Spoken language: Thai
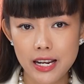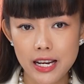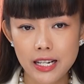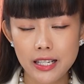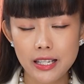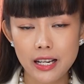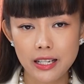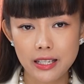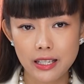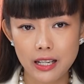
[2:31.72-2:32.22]
นี้
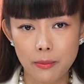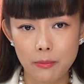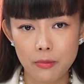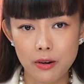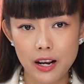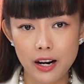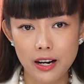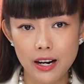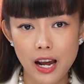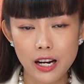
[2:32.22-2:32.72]
จะสำ
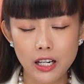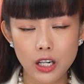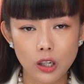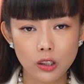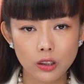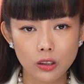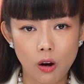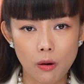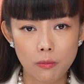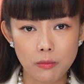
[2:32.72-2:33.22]
เร็จได้ก็
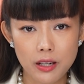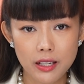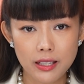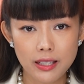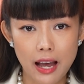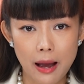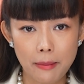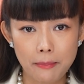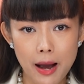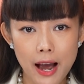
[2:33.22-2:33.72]
ต่อเมื่อ
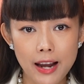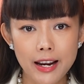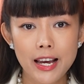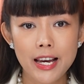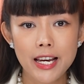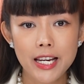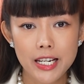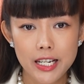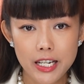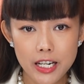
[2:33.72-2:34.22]
สามารถ
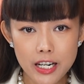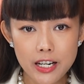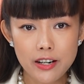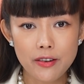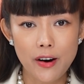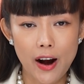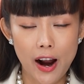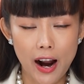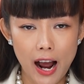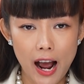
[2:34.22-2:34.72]
ดึง
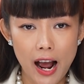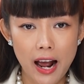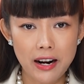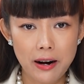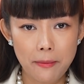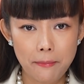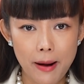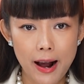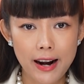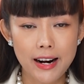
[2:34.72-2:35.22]
ราคา
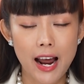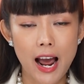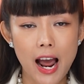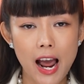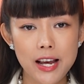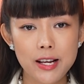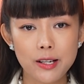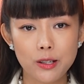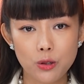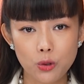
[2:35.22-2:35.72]
น้ำมัน
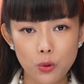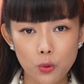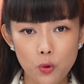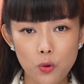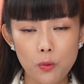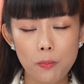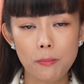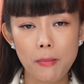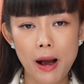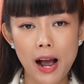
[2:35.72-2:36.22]
ให้สูง
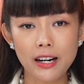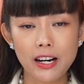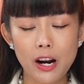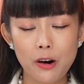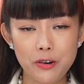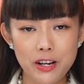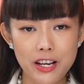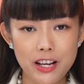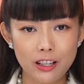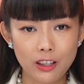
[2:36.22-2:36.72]
มาก
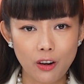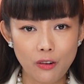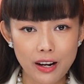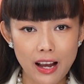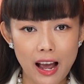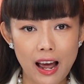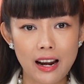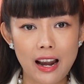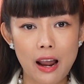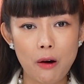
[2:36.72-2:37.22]
เท่าที่ต้อง
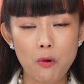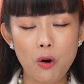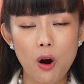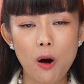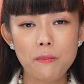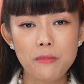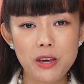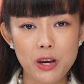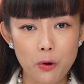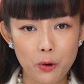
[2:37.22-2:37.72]
การแล้วก็
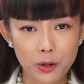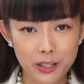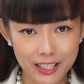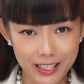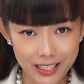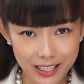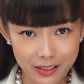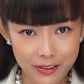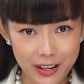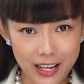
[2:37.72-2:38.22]
มีคน
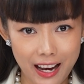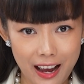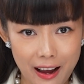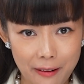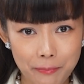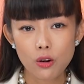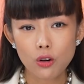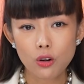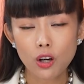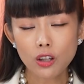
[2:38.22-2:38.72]
ซื้อด้วยค่ะ
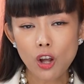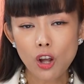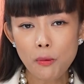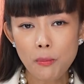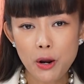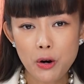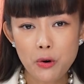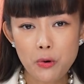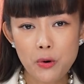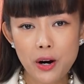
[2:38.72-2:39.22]
ก็ต้อง
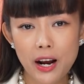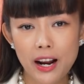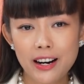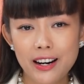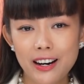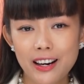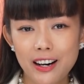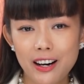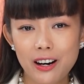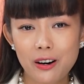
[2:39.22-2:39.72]
มาดูกัน
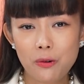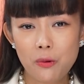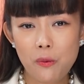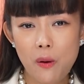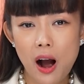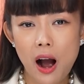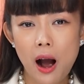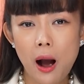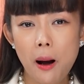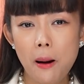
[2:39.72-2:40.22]
นะคะ
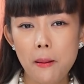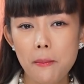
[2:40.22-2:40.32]
ว่า